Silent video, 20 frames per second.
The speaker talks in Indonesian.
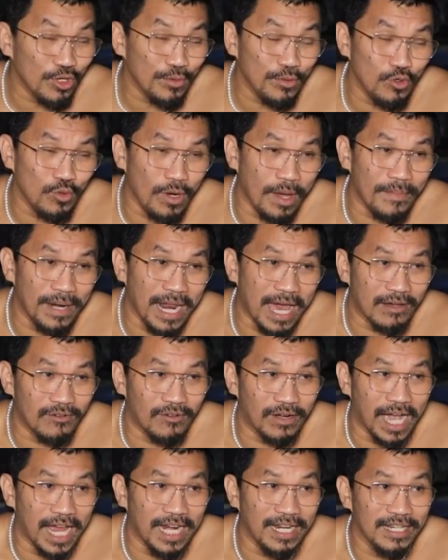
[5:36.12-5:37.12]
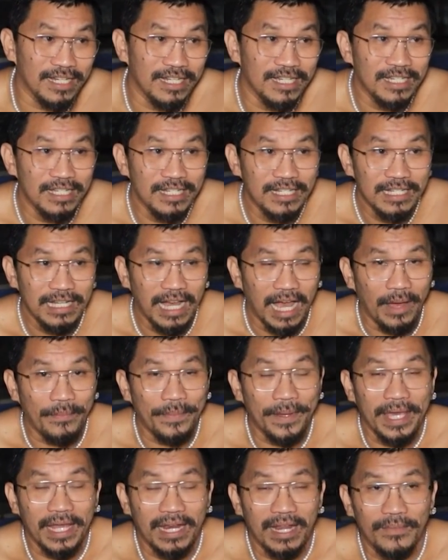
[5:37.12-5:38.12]
harus sudah melakukan
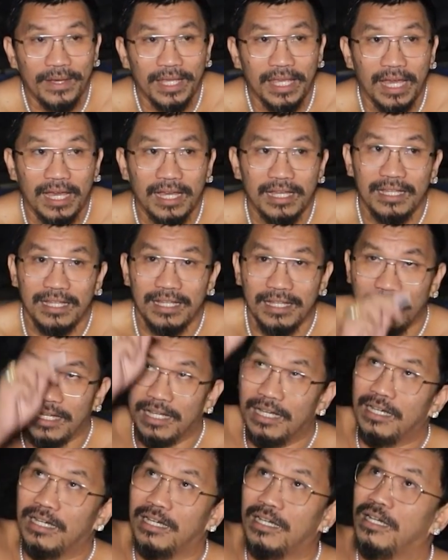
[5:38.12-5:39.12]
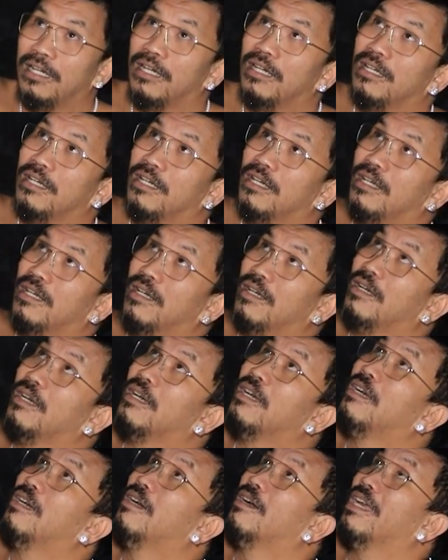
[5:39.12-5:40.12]
apa ya namanya uh,
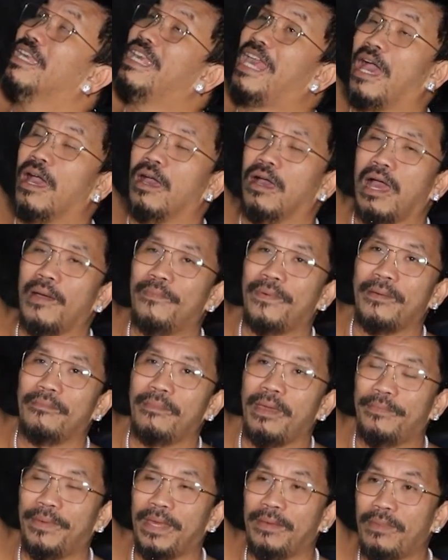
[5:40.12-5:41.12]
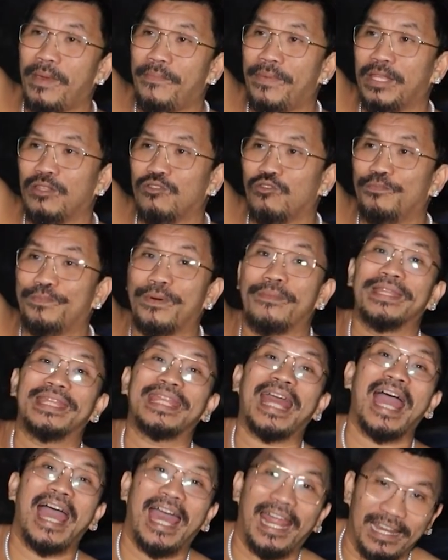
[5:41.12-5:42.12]
ya apa mapping mapping itu
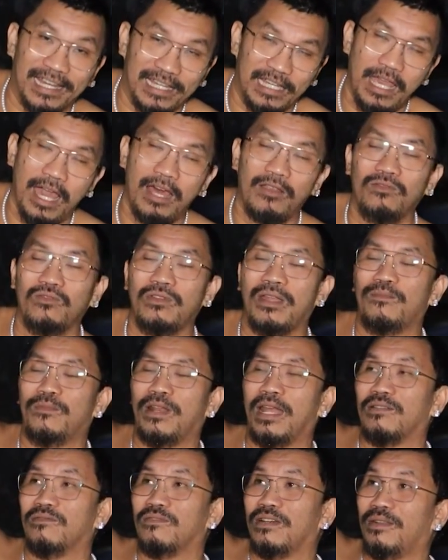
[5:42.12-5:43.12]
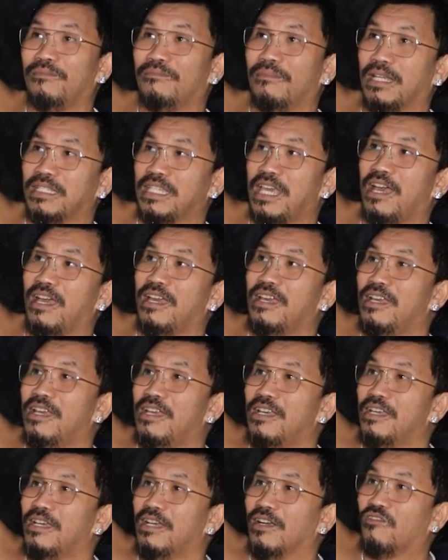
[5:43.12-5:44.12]
pemetaan dia harus sudah melakukan banyak
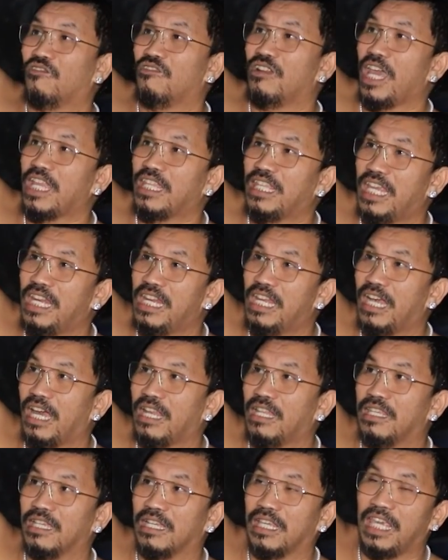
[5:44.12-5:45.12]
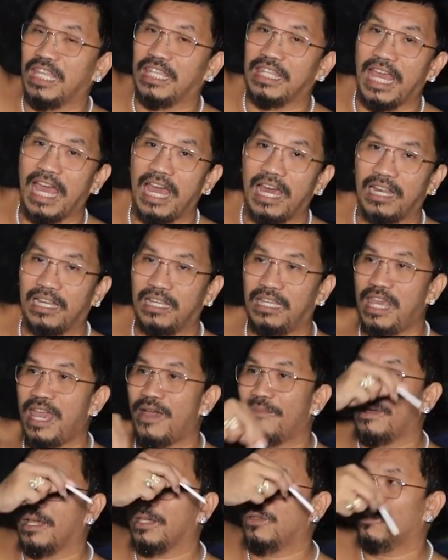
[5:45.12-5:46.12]
connecting dengan sekitar
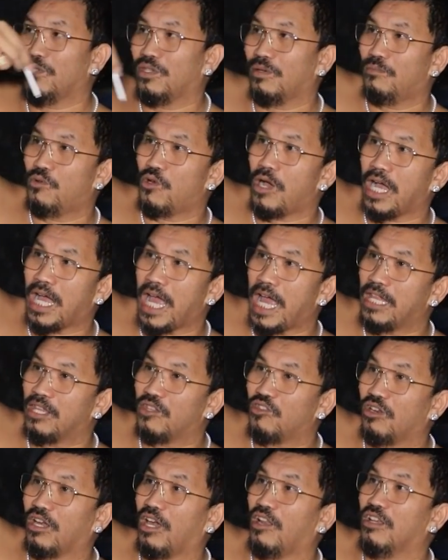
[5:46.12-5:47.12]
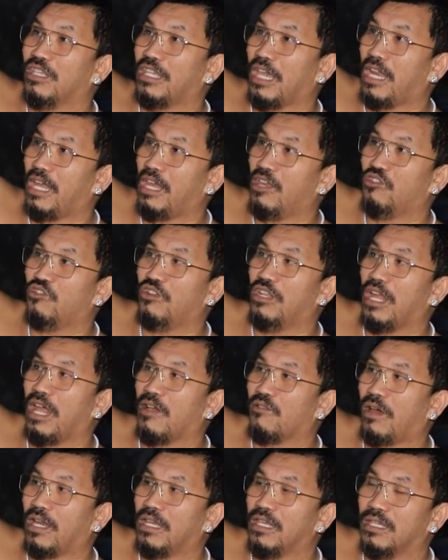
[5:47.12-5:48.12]
dia masuk sebuah kantor kalau sana itu
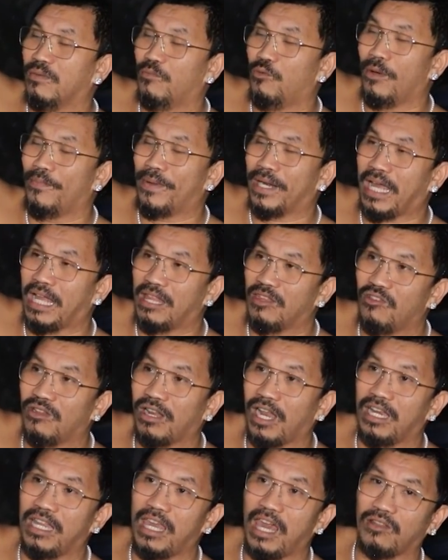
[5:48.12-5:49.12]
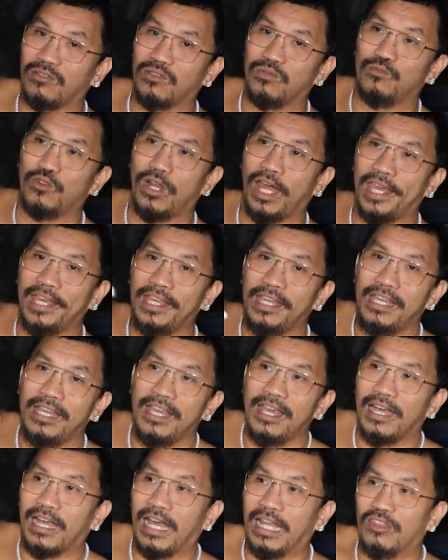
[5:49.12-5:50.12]
dilakukan di sebuah perkantoran dia harus mulai
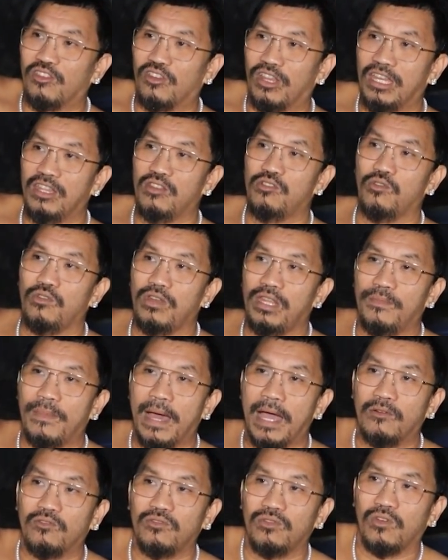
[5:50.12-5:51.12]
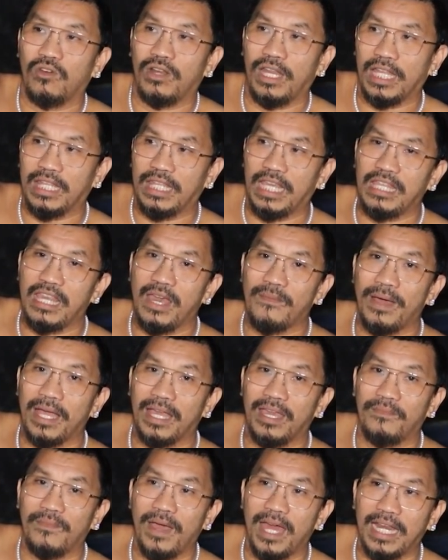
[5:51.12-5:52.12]
kantor ini dulu dibangun connectingnya
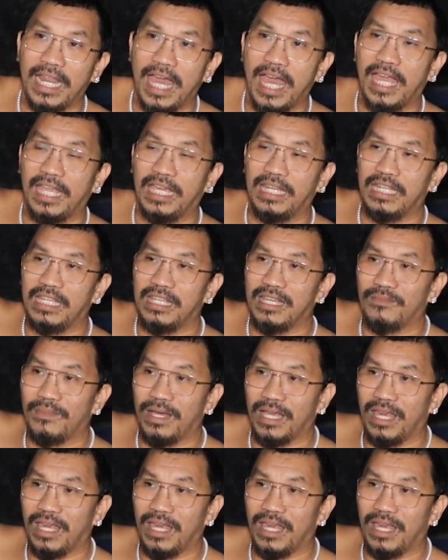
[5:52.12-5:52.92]
bagaimana ininya